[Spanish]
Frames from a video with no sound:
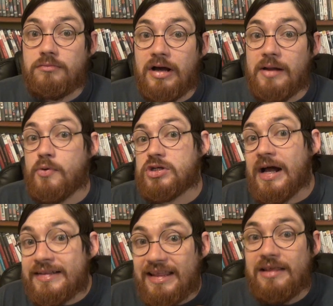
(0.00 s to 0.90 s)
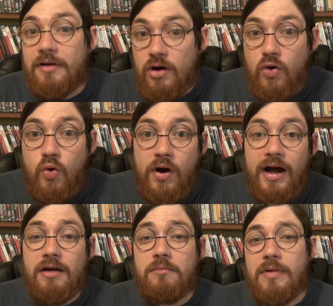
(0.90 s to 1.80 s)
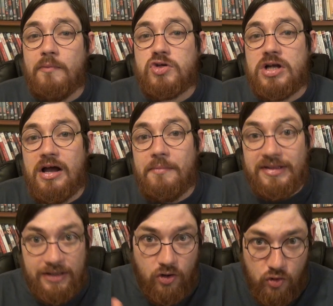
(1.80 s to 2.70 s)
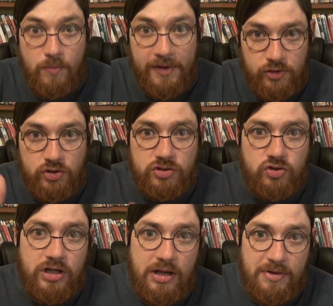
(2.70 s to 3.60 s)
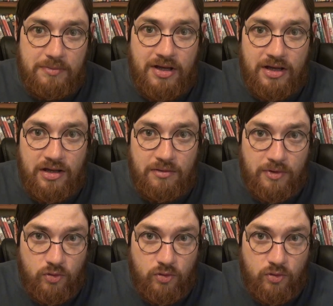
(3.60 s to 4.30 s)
Vale, pues antes de verlo jugar, vamos a meter los numeritos estos que a mí me,